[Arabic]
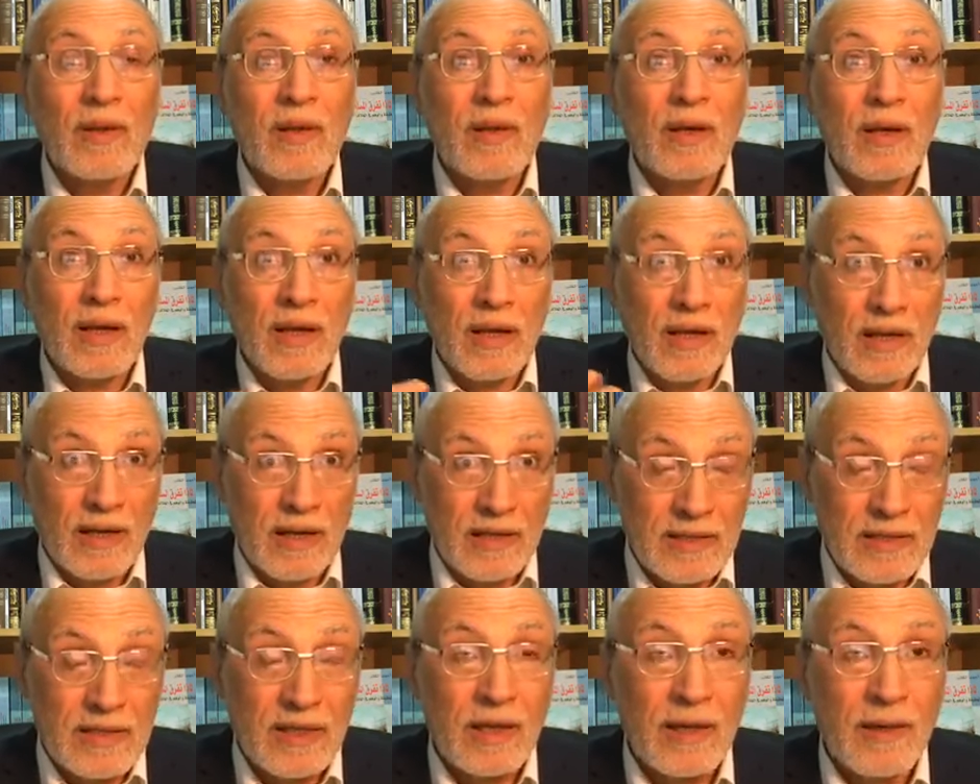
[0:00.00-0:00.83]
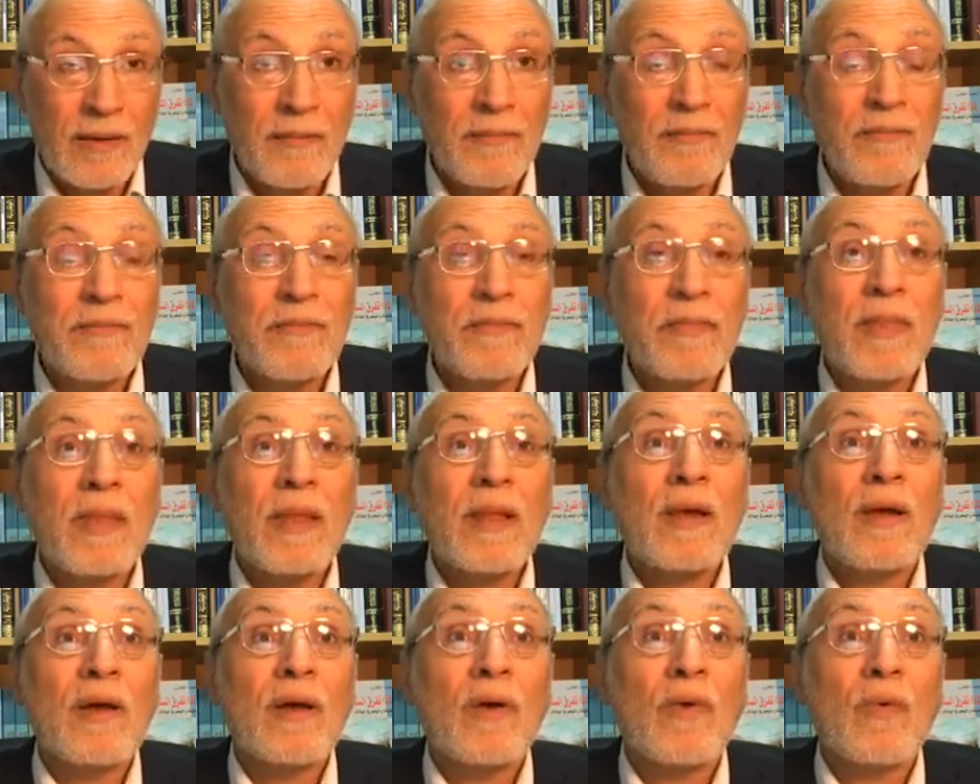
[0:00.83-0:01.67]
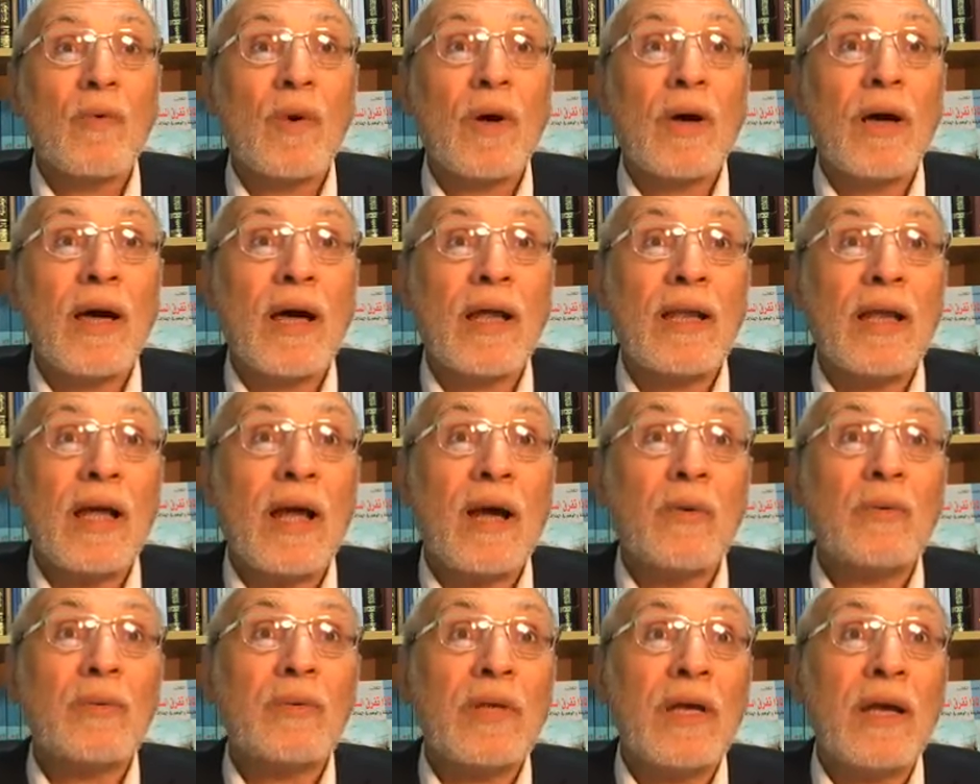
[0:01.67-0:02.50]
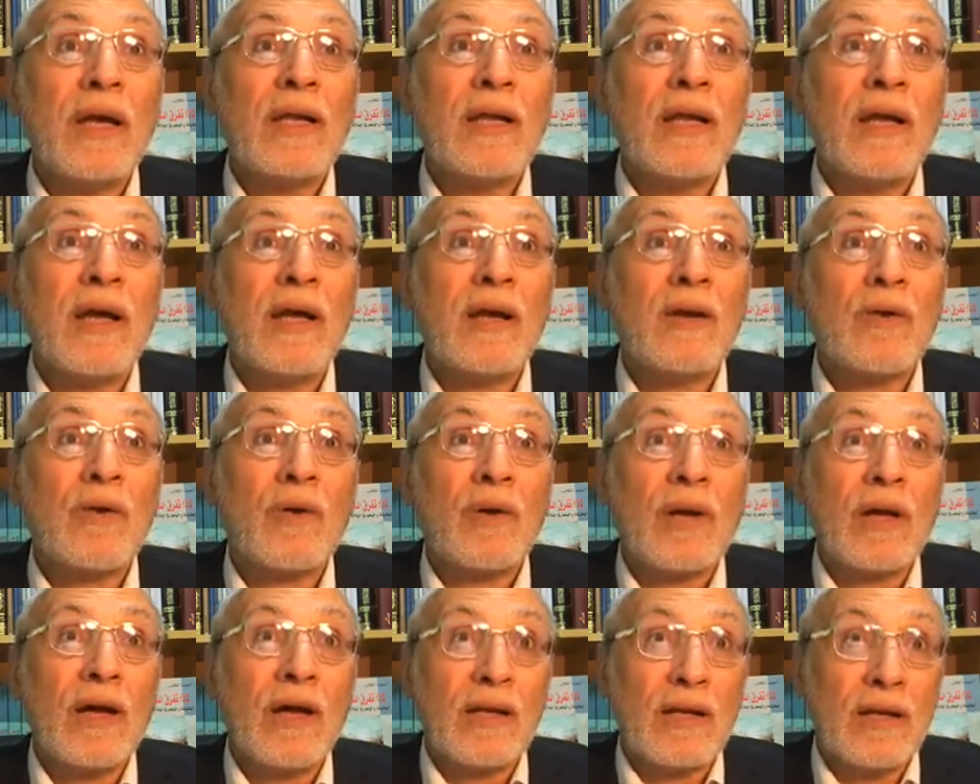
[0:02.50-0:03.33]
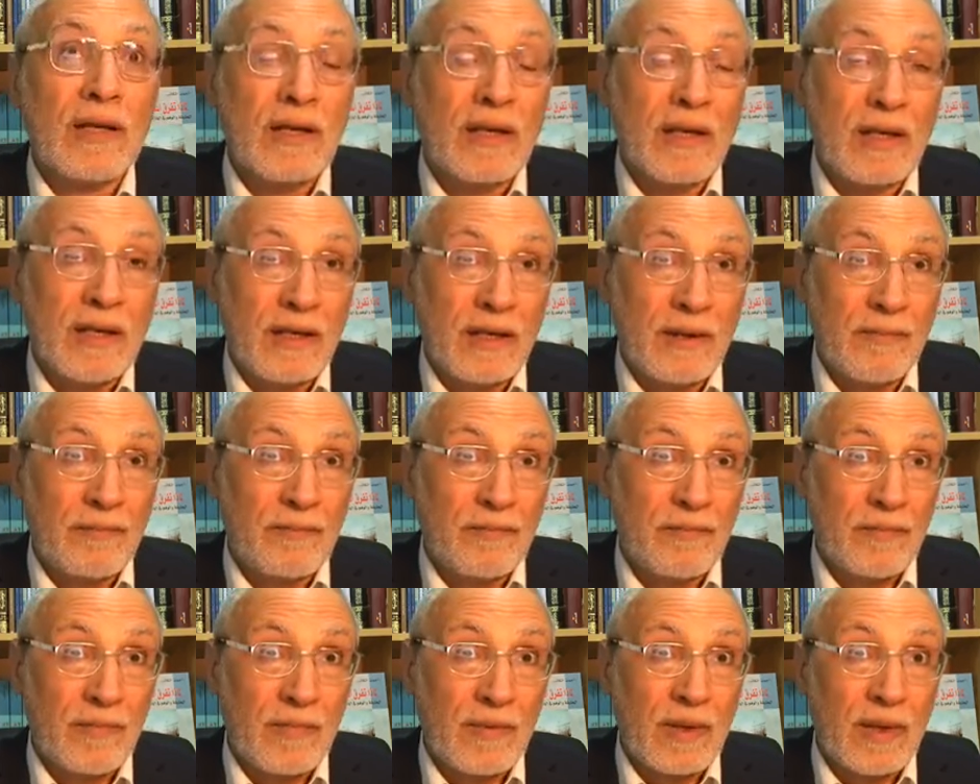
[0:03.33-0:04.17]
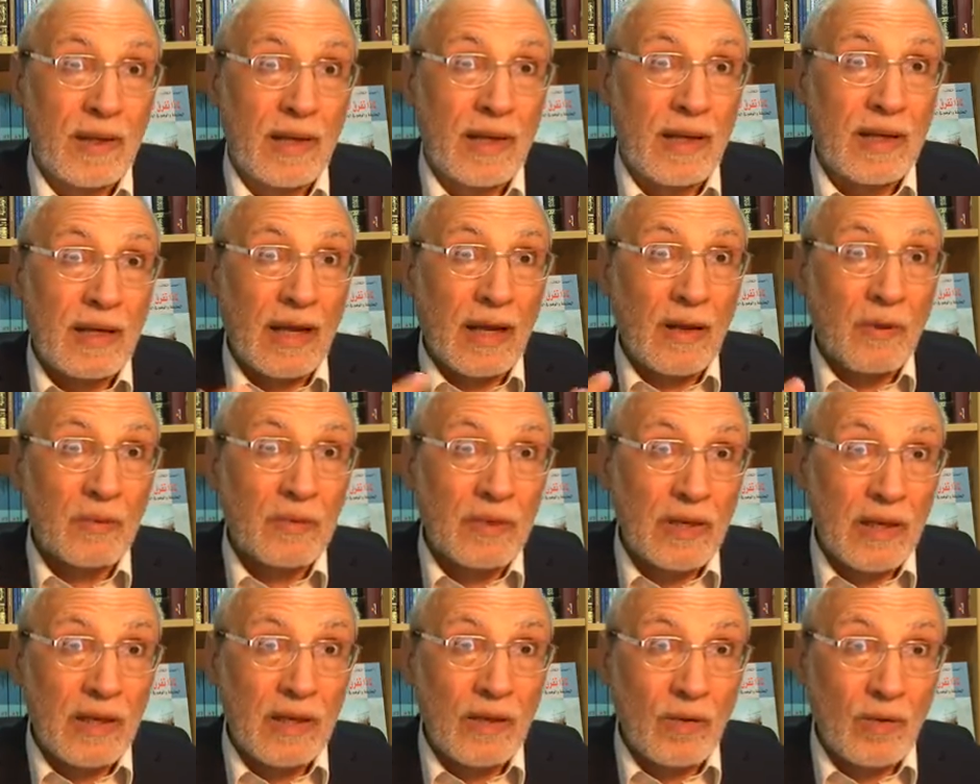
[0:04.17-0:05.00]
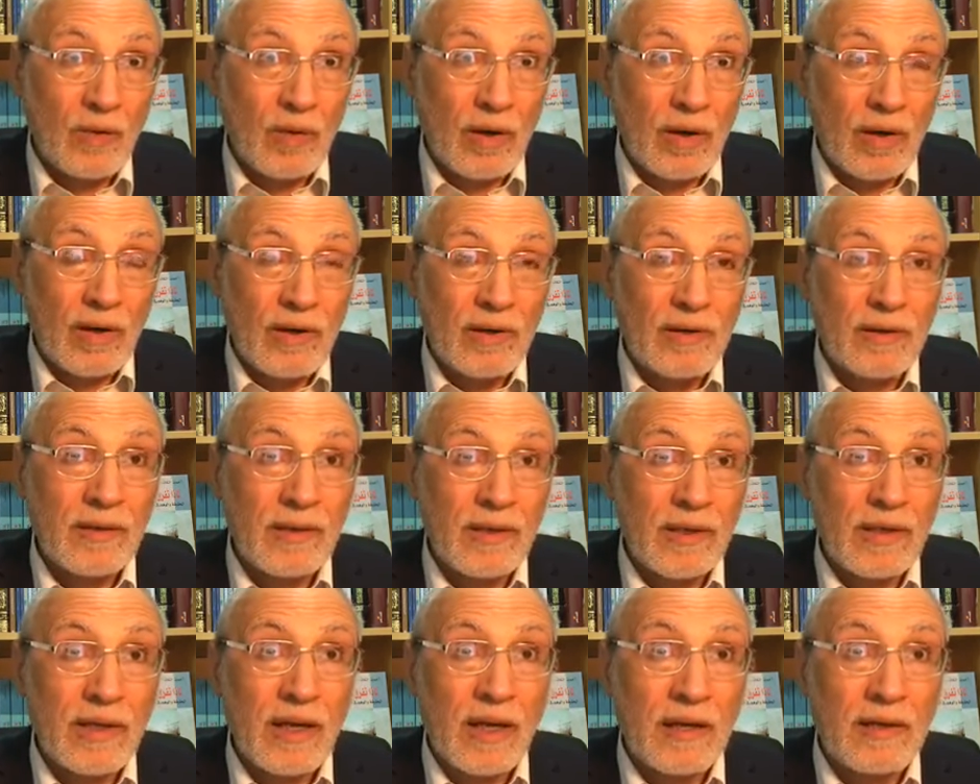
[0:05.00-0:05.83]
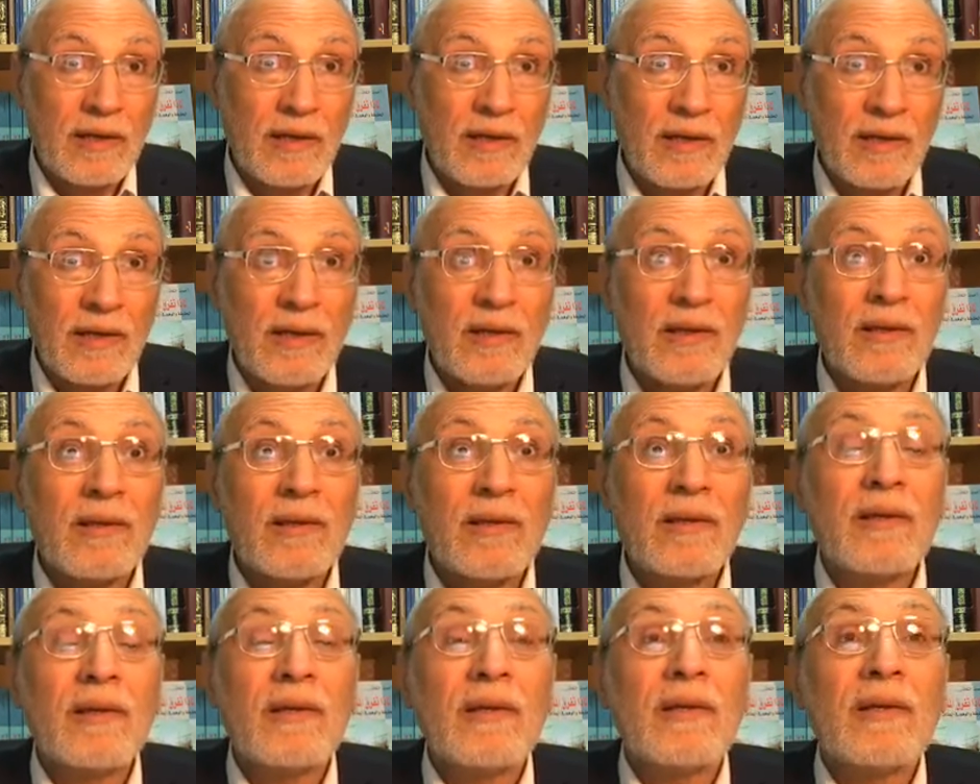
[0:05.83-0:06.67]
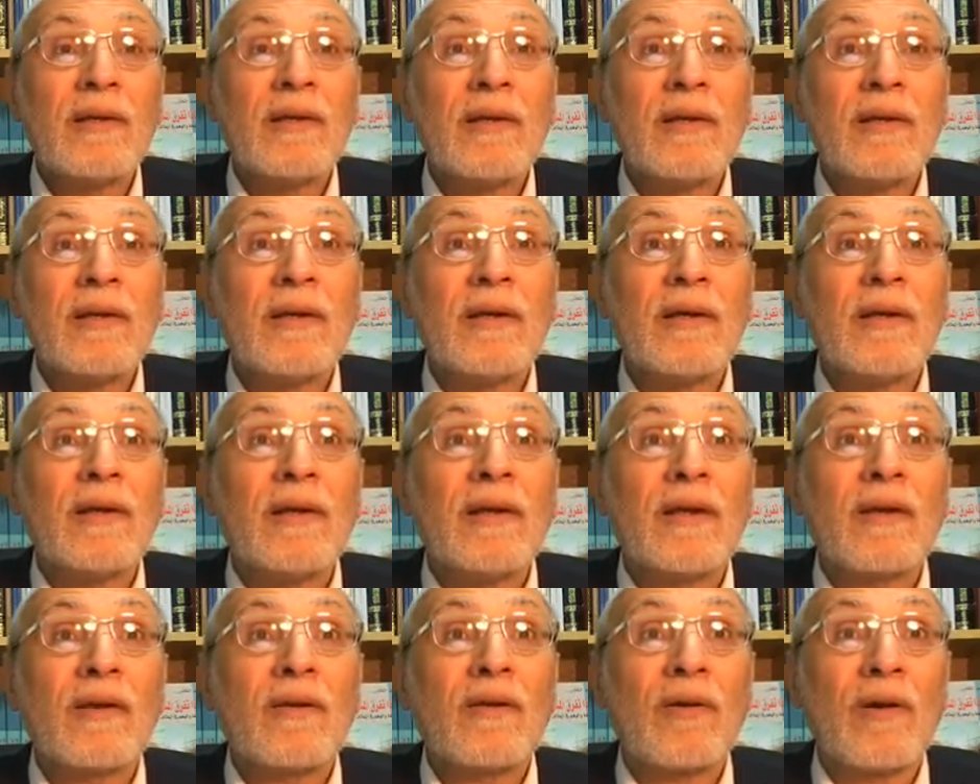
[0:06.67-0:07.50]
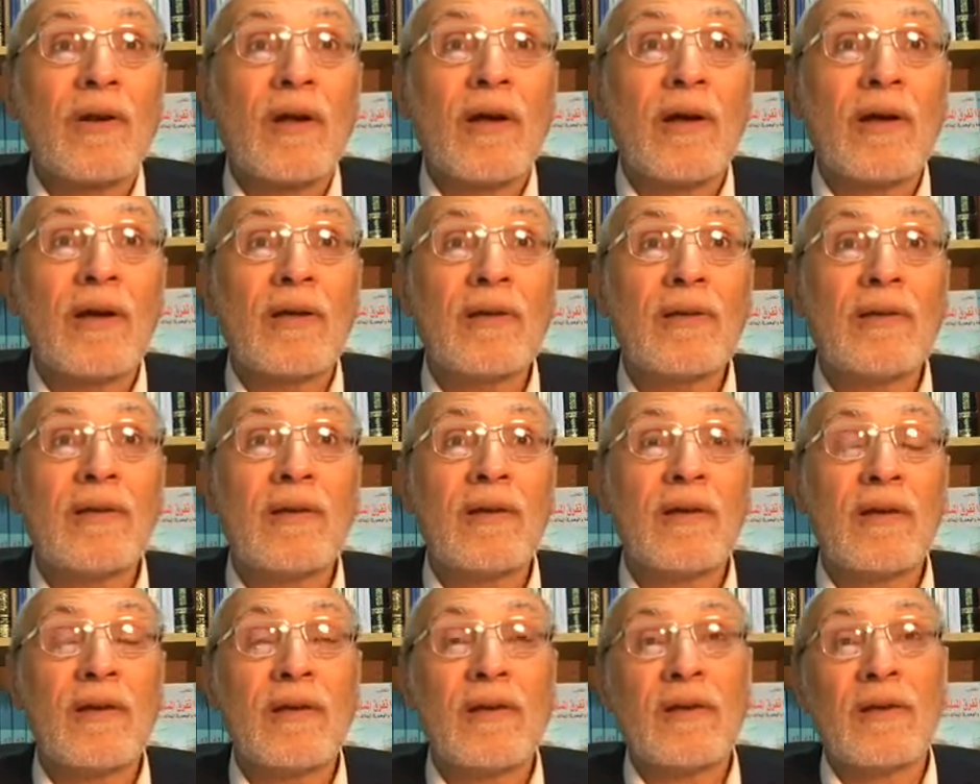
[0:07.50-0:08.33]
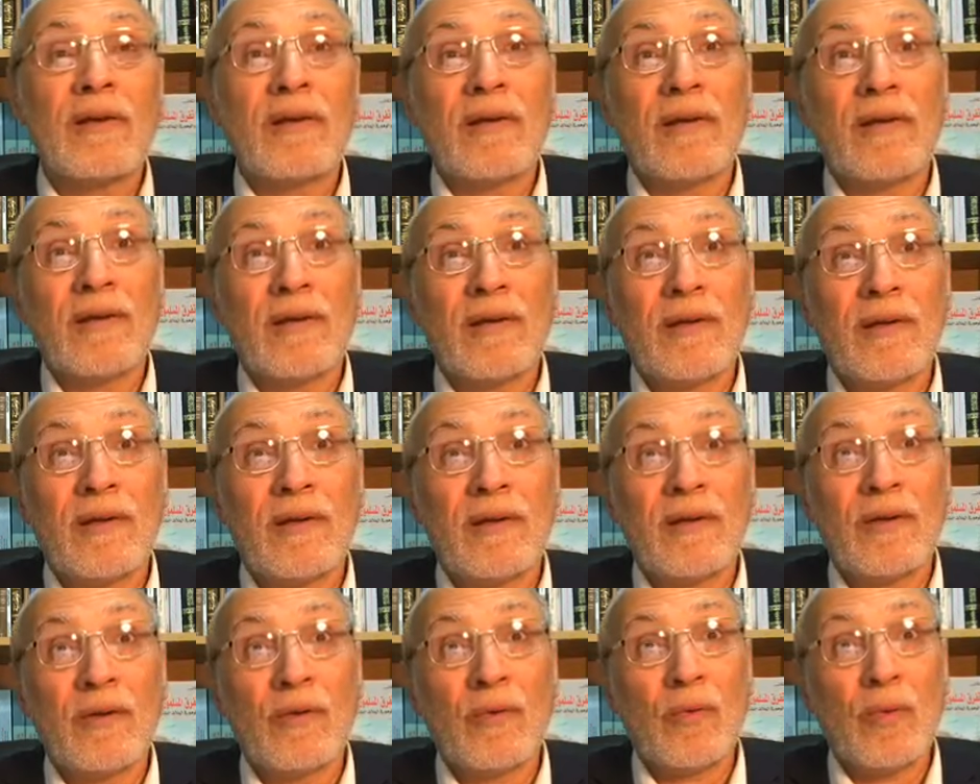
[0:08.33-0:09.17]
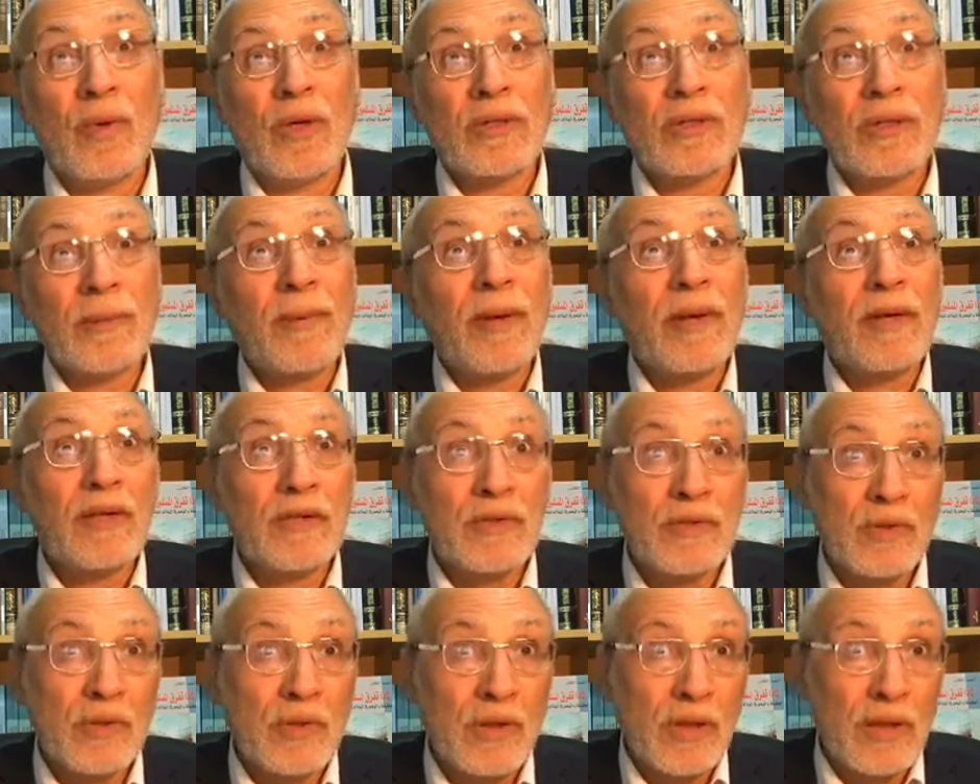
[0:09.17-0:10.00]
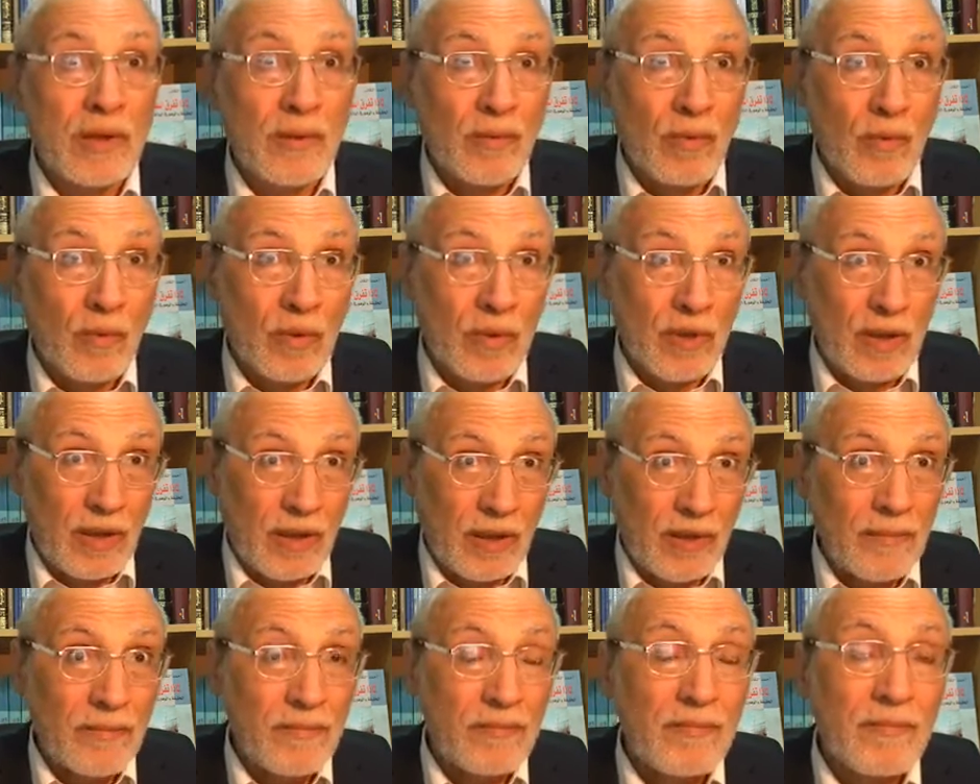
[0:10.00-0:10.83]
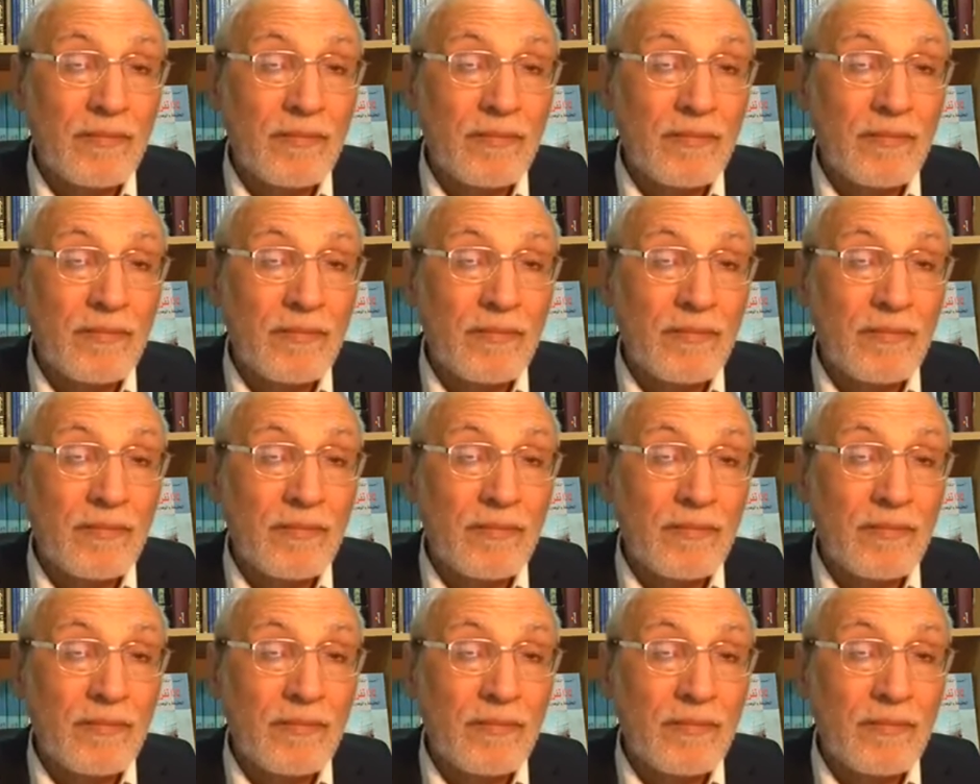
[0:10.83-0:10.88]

الانقسام والعودة إلى القرآن الكريم العودة إلى القرآن يعني آه، القرآن آه، وطبعا السنة النبوية